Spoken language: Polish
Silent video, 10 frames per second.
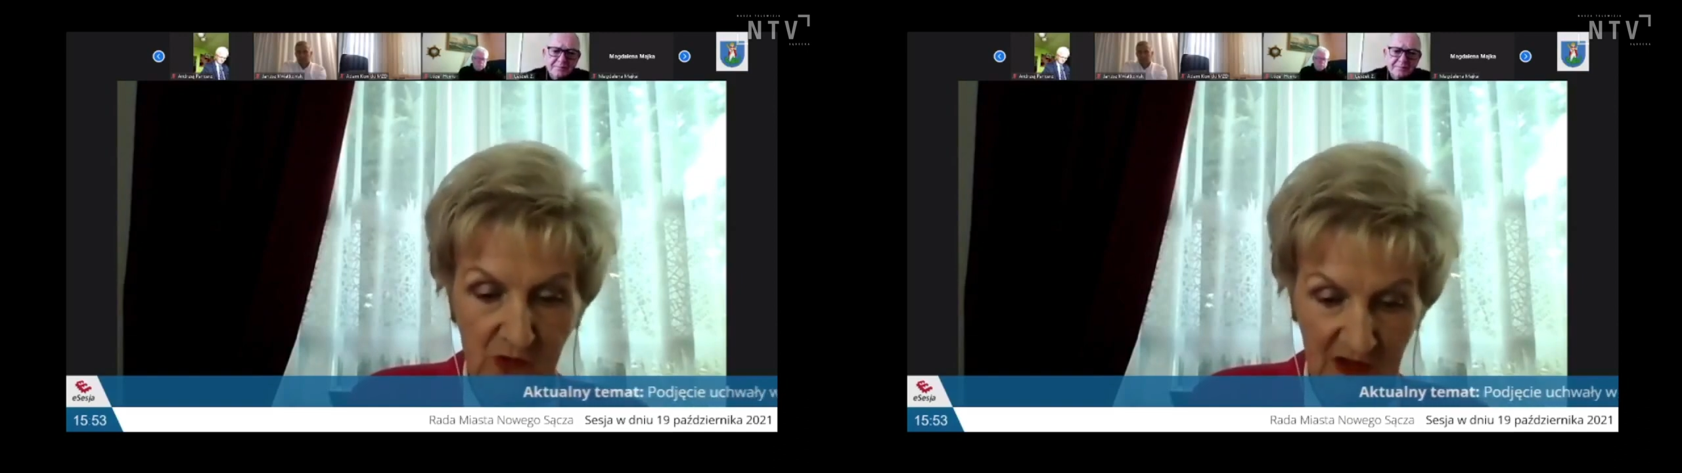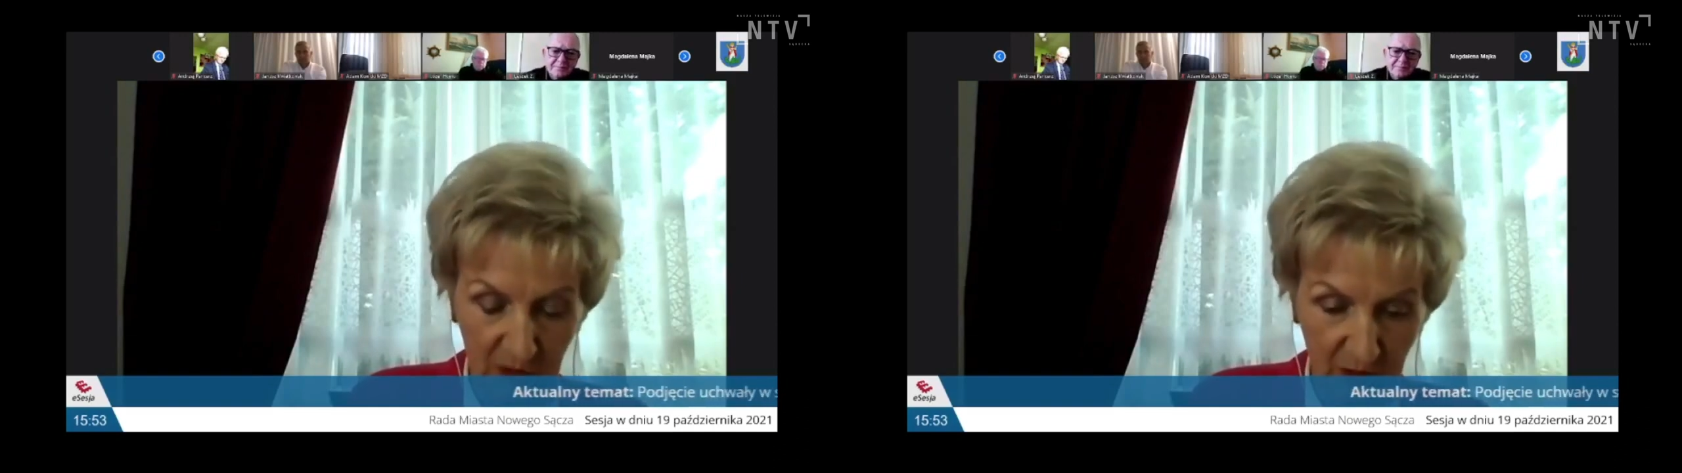
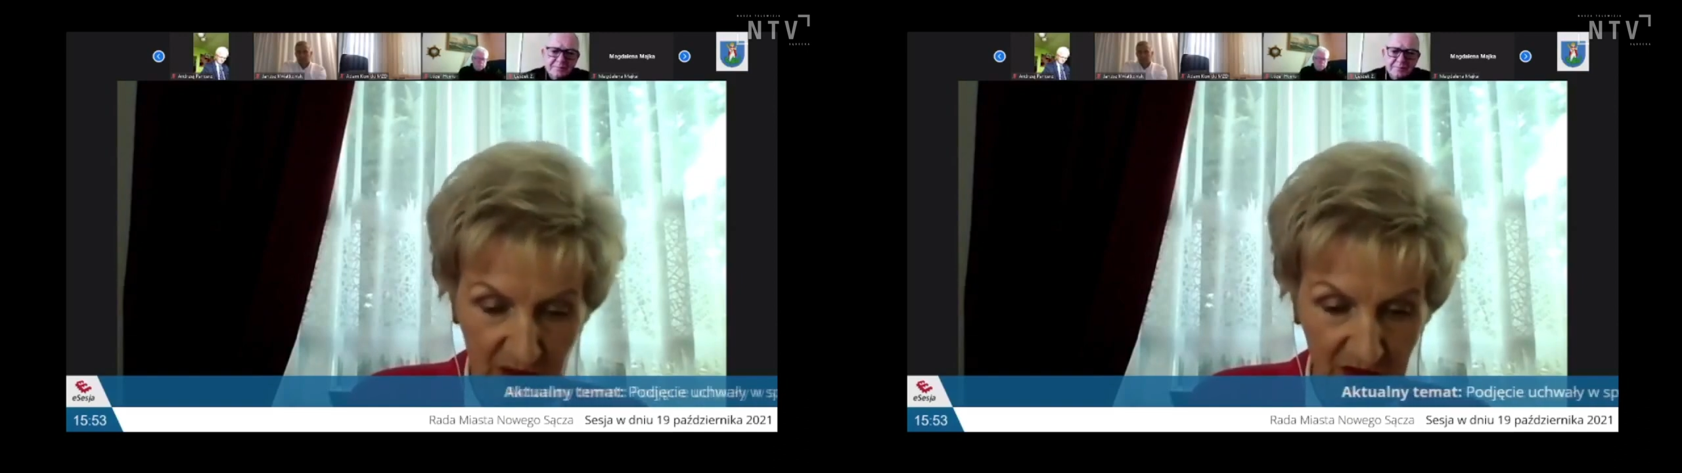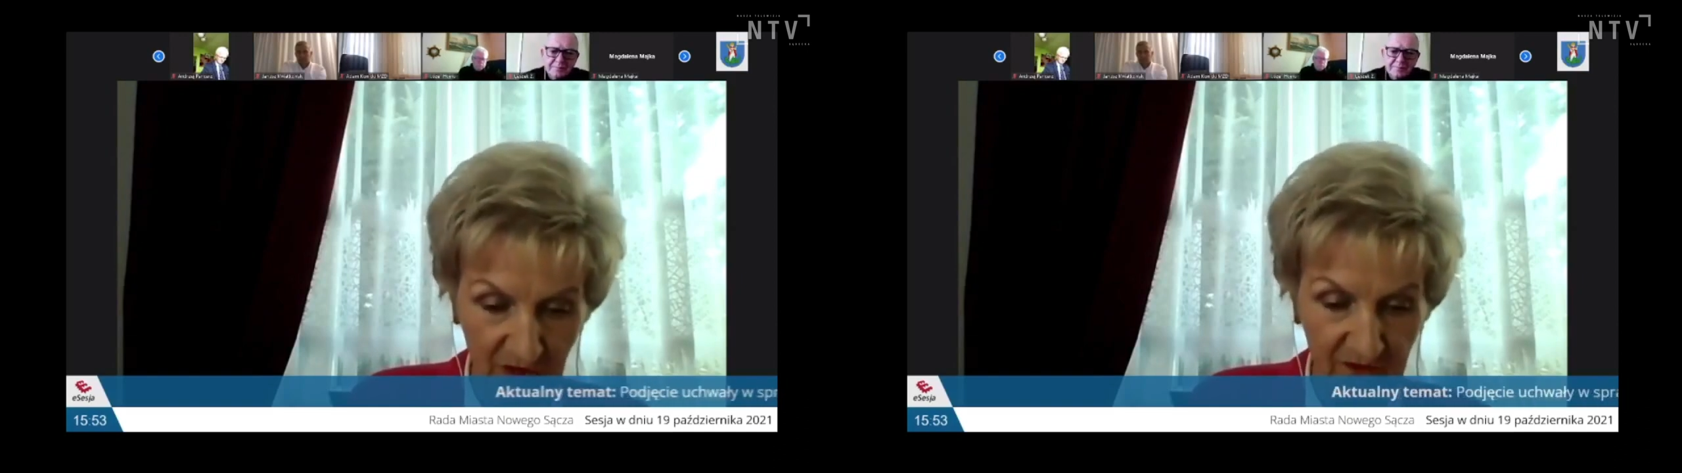
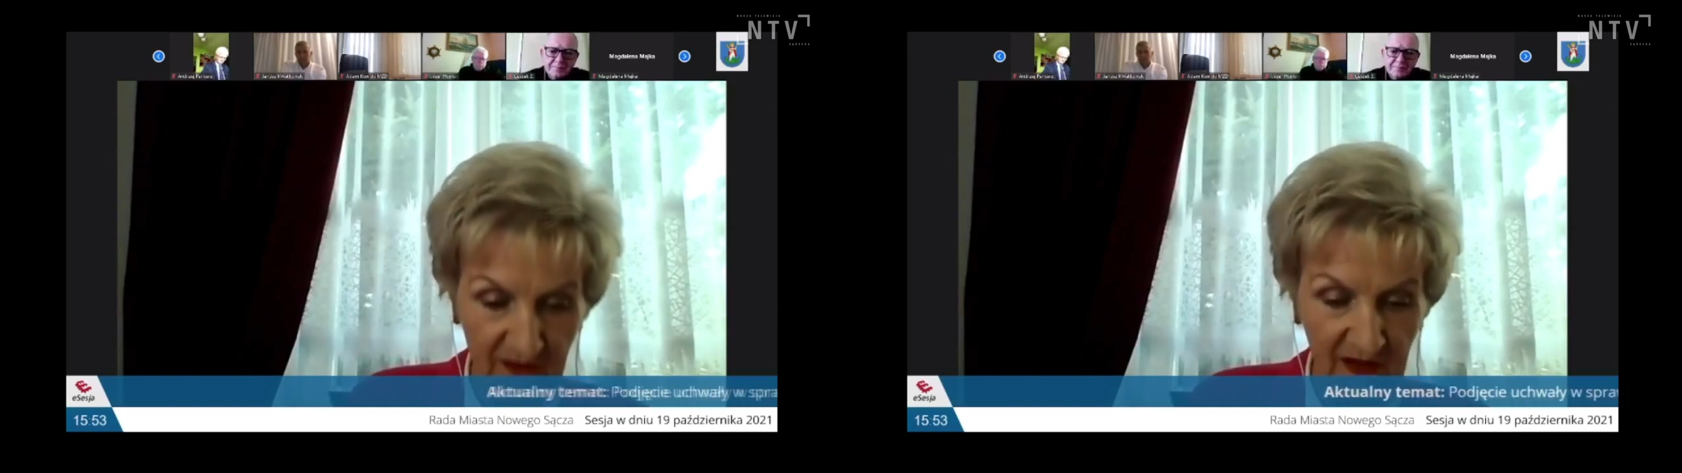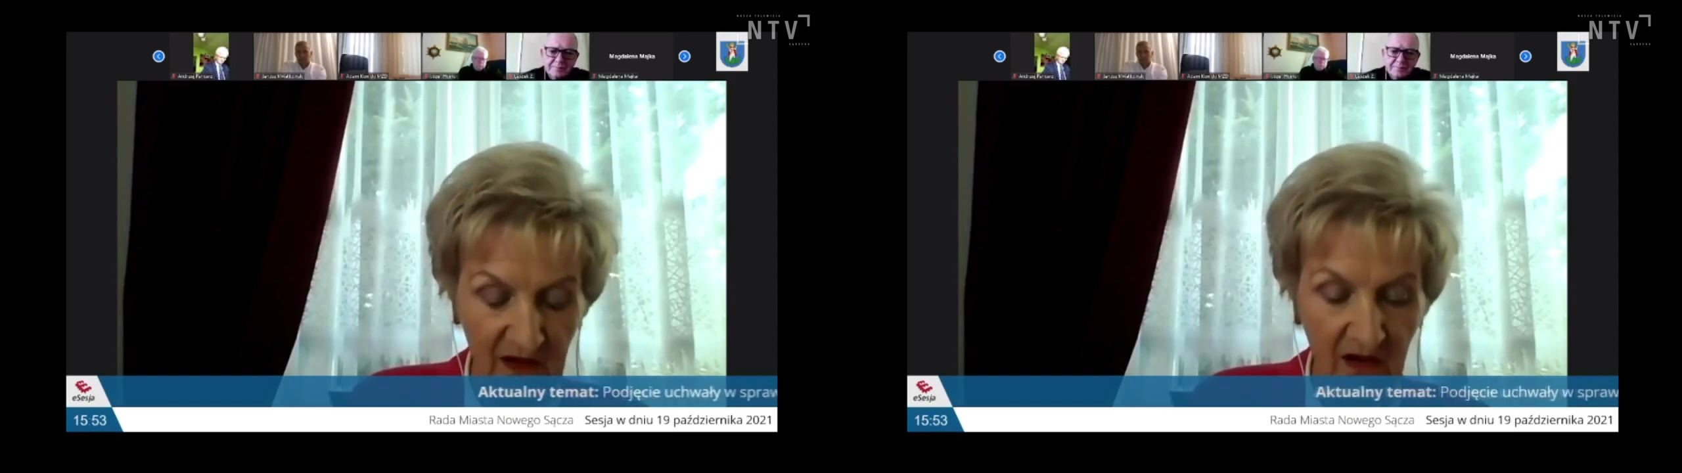
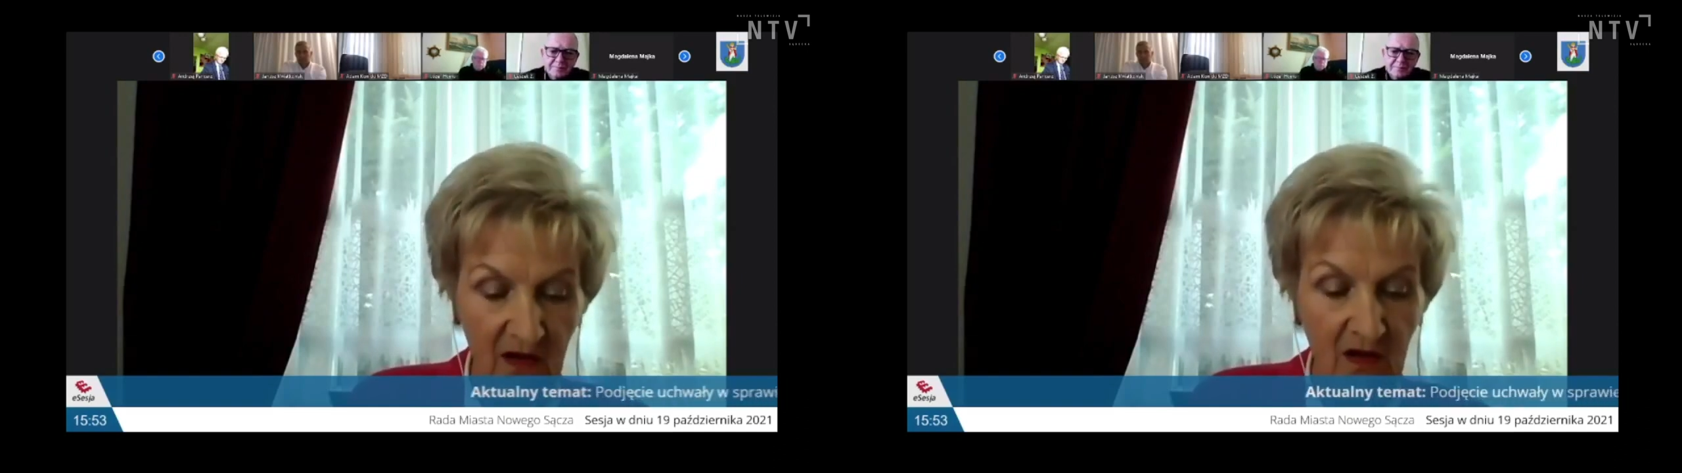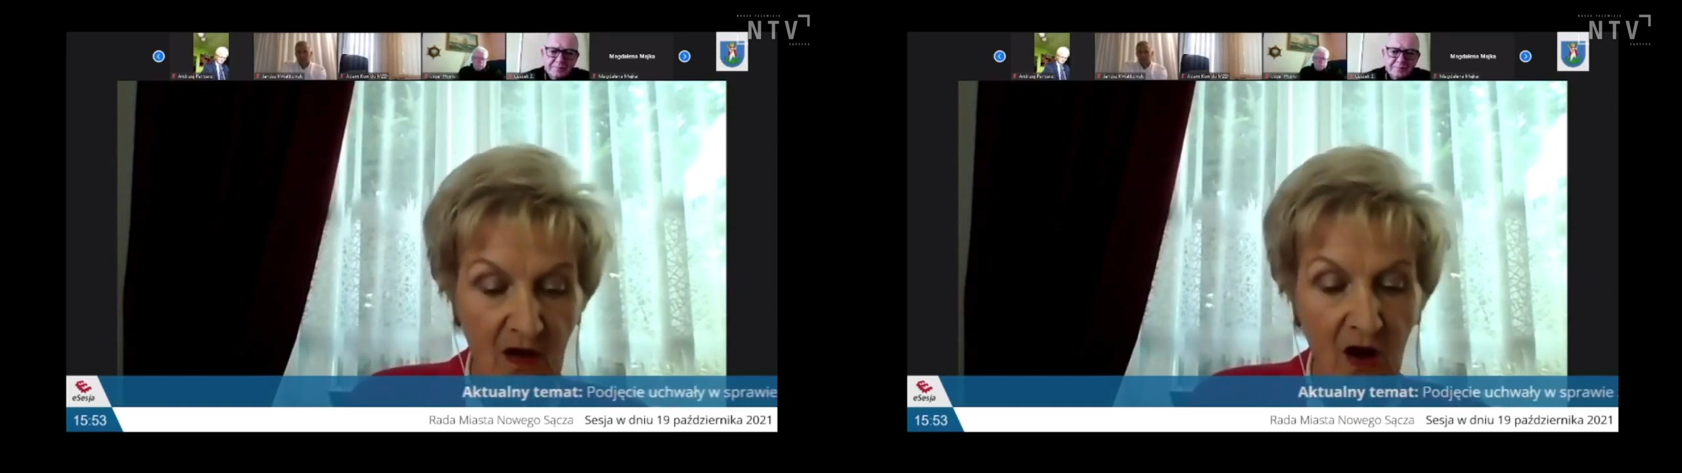
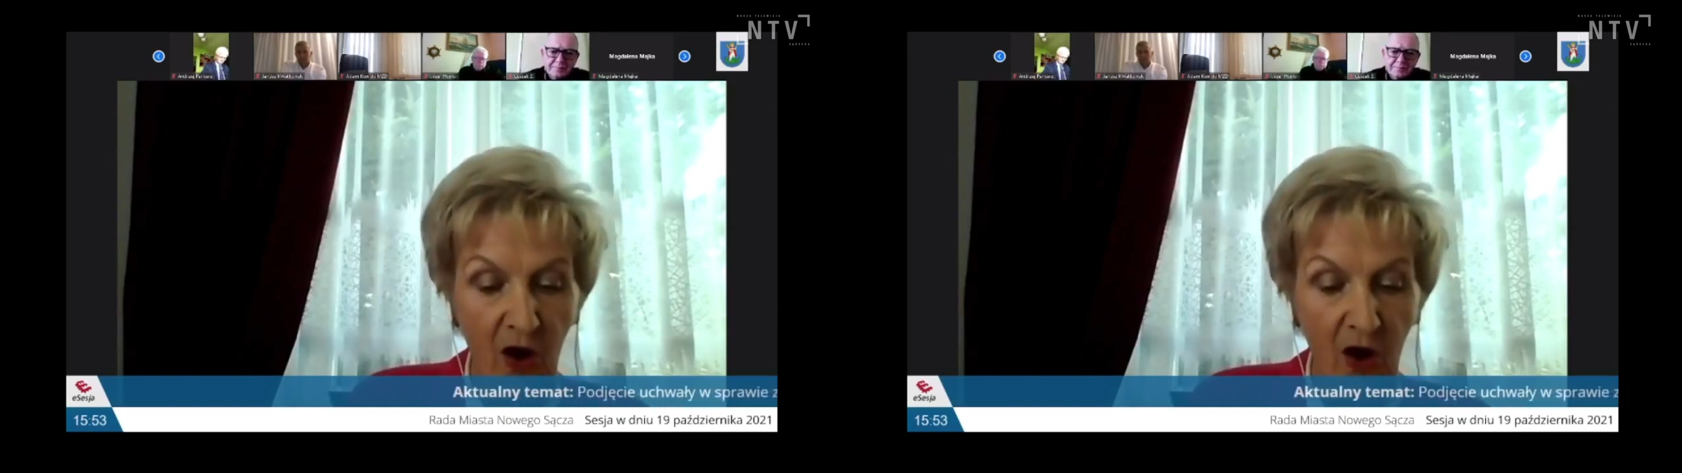zakładowego